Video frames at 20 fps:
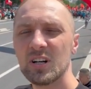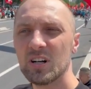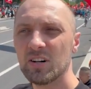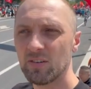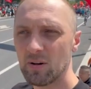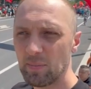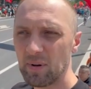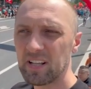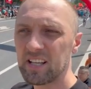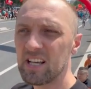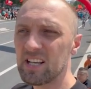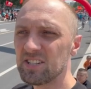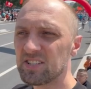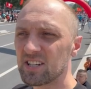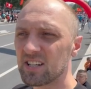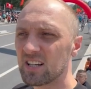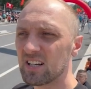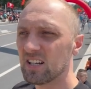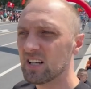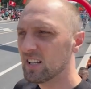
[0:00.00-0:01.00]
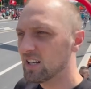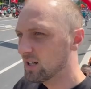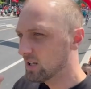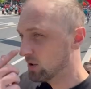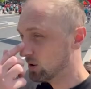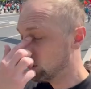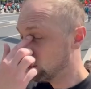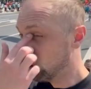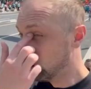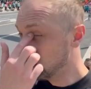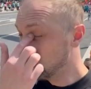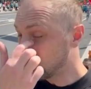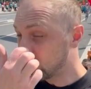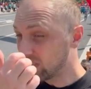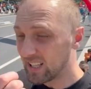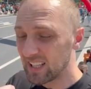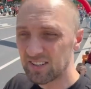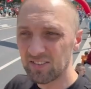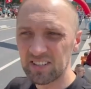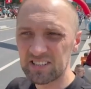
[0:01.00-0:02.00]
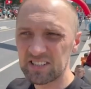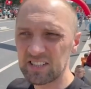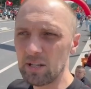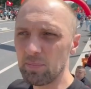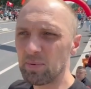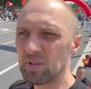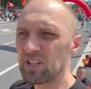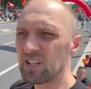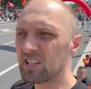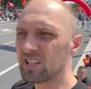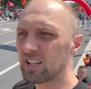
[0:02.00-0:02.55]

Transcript: Вы прикиньте, он около 25